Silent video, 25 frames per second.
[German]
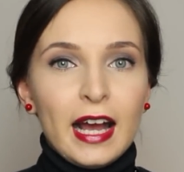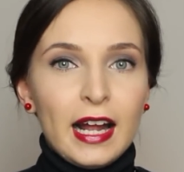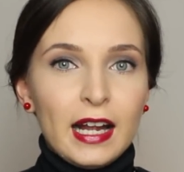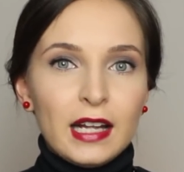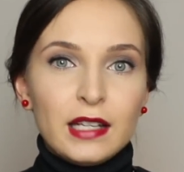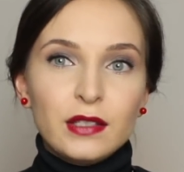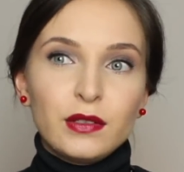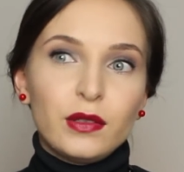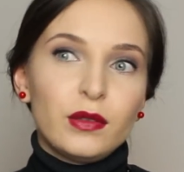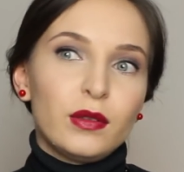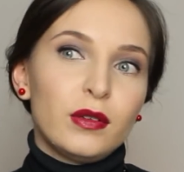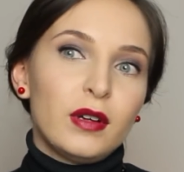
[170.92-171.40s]

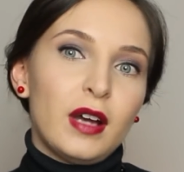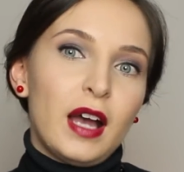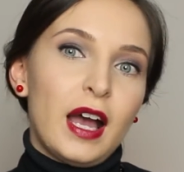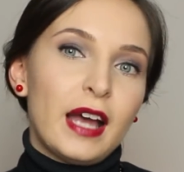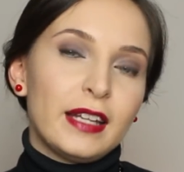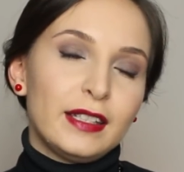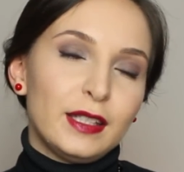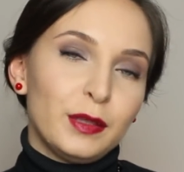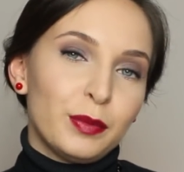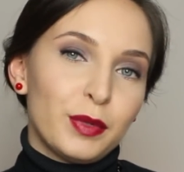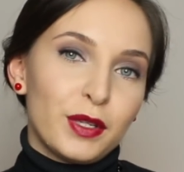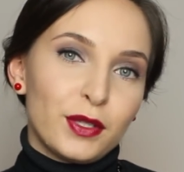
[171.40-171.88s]
Also
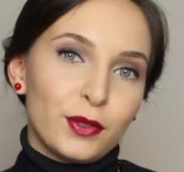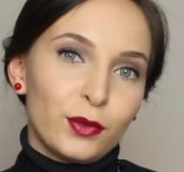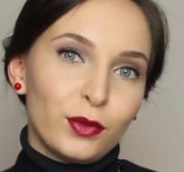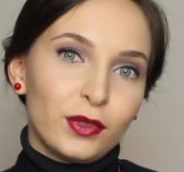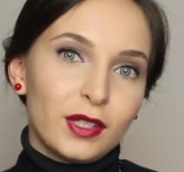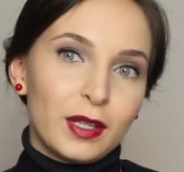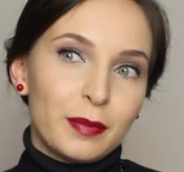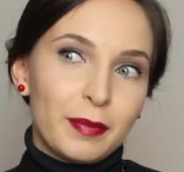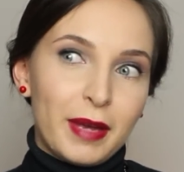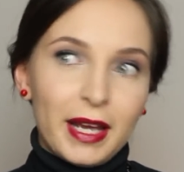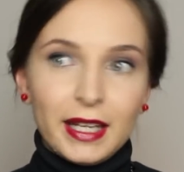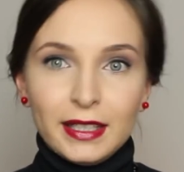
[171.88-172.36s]
hat die
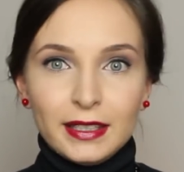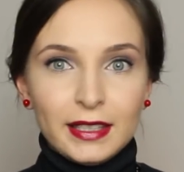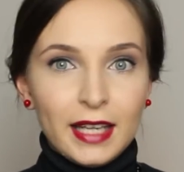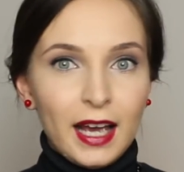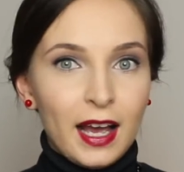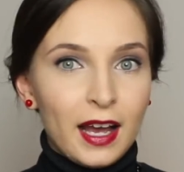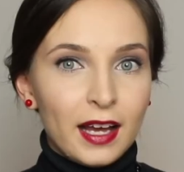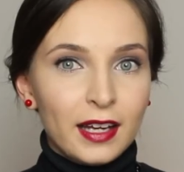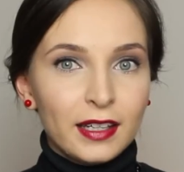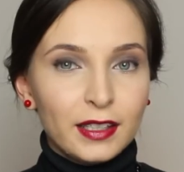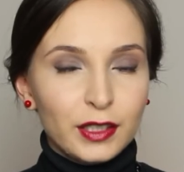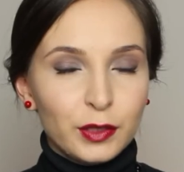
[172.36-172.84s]
Person gemeint,
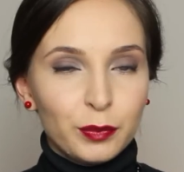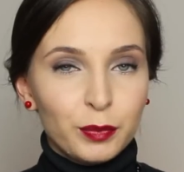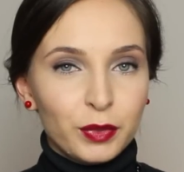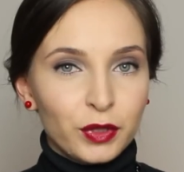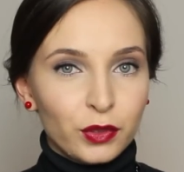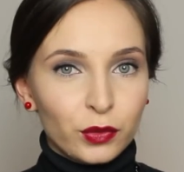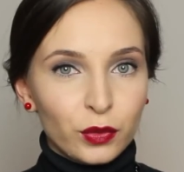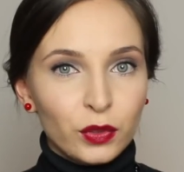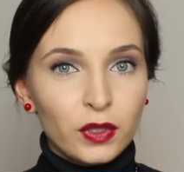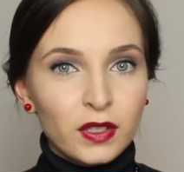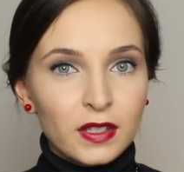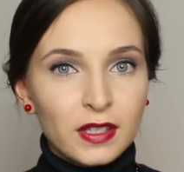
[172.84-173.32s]
ja, ich
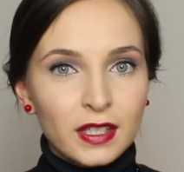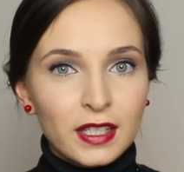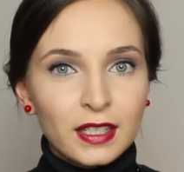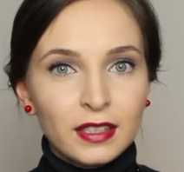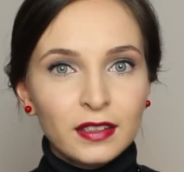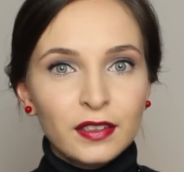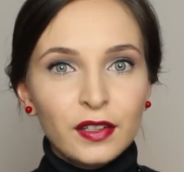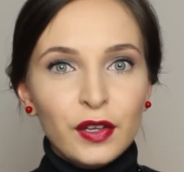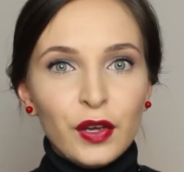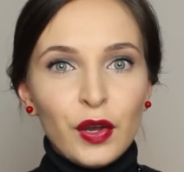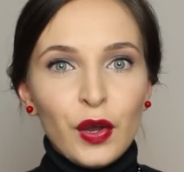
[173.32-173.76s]
bin Russin.